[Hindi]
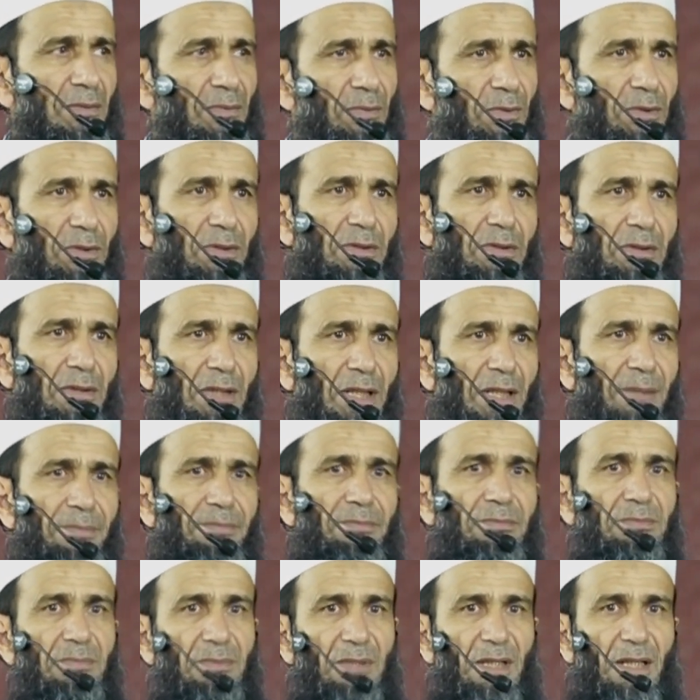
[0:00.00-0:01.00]
वो
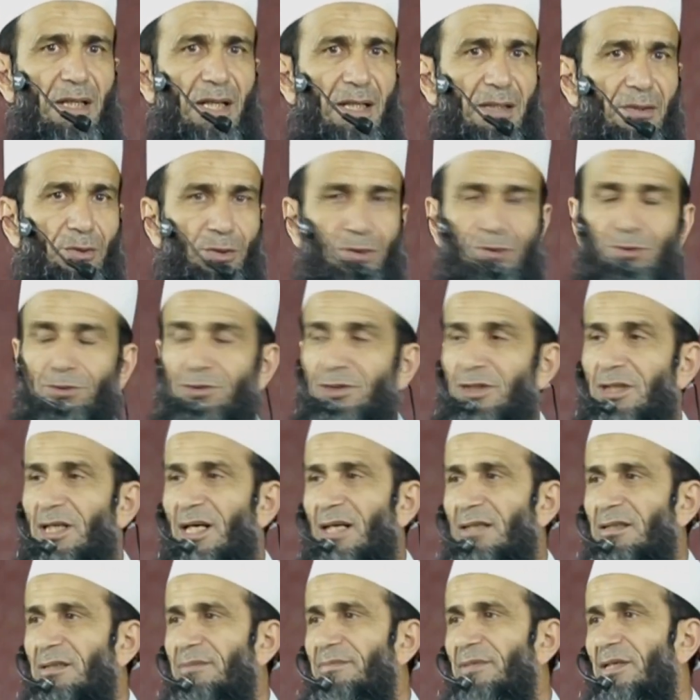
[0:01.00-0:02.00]
अब अरूज
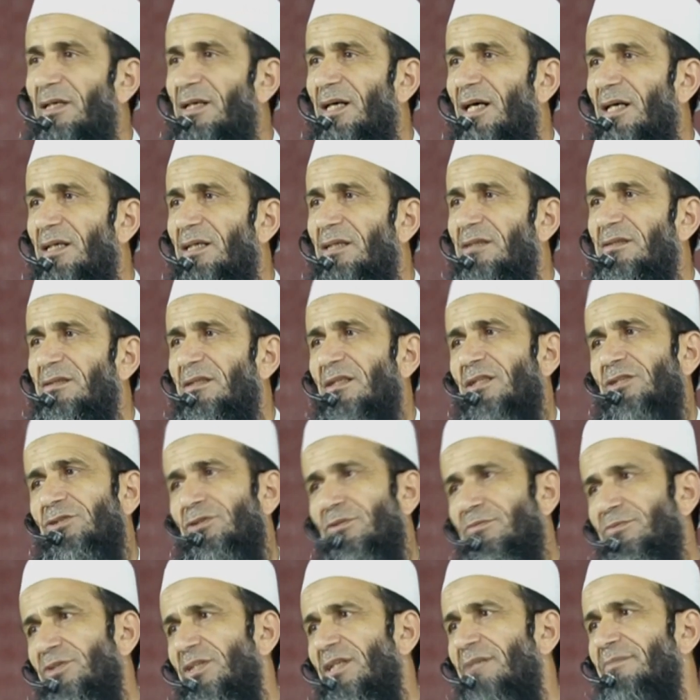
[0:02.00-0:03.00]
आदम में खाकी से
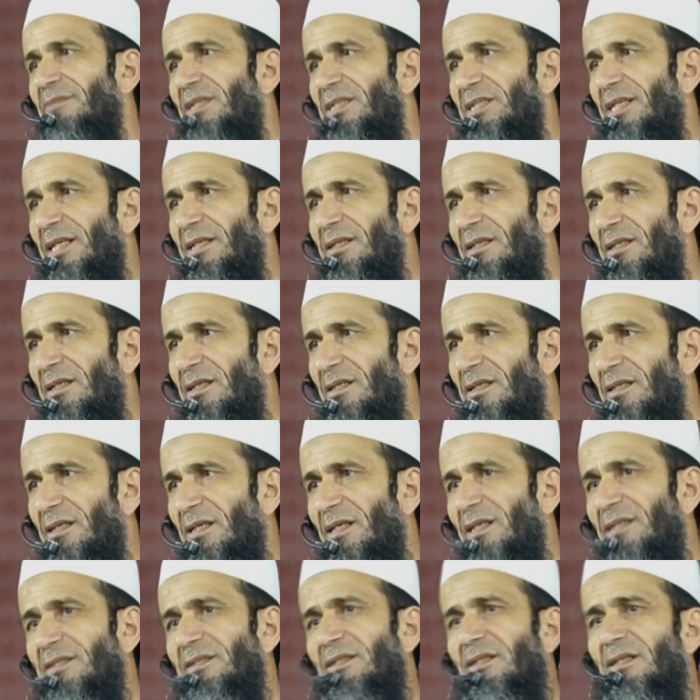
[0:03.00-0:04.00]
अंजुम से में जाते हैं
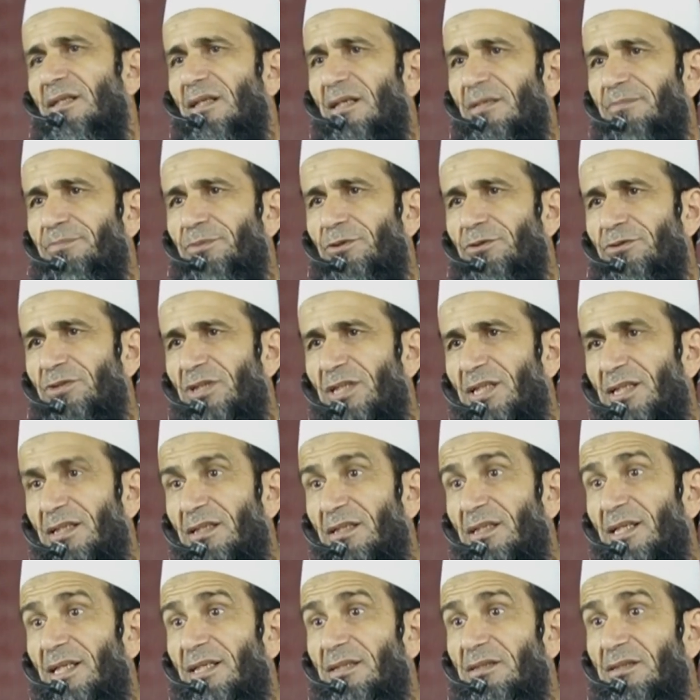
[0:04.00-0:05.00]
कहाँ से कहाँ पहुँच गया
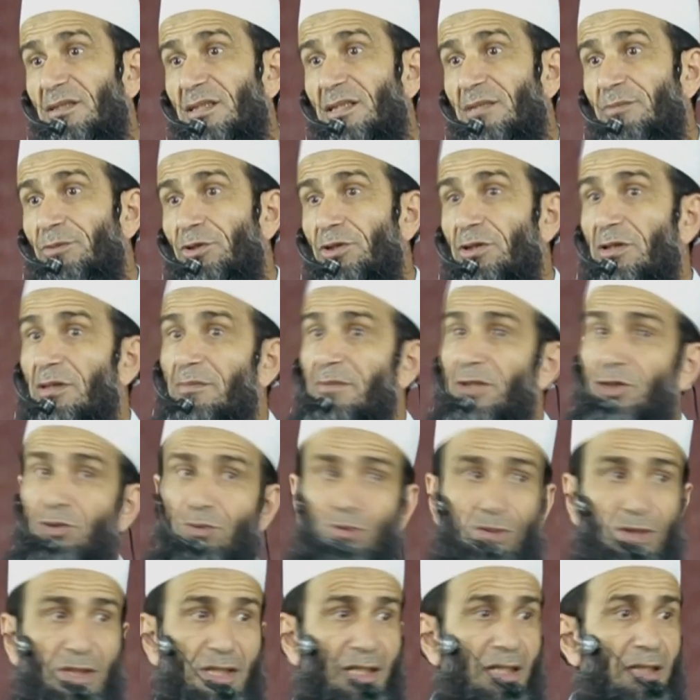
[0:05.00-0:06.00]
तहजीब और
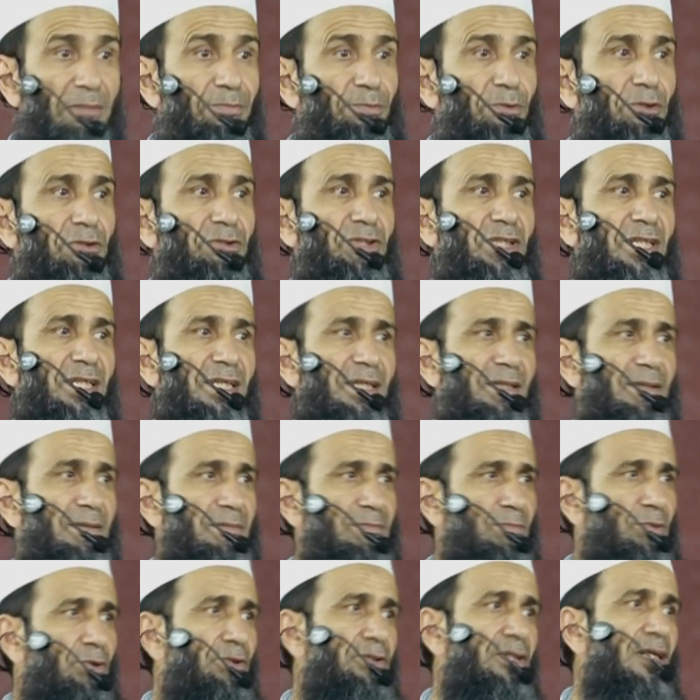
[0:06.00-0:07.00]
तमदन कहाँ पहुँच गए
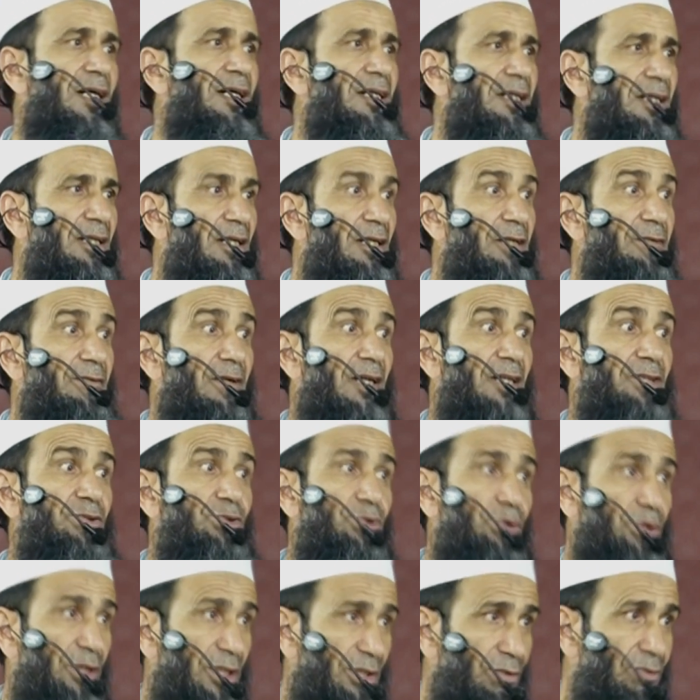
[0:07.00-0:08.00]
बहुत आगे
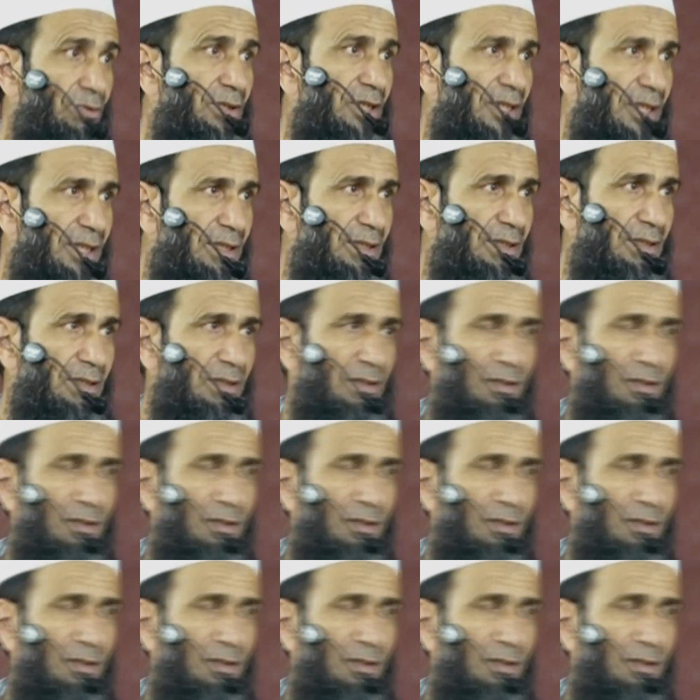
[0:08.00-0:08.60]
एडवांस हो गए दुनिया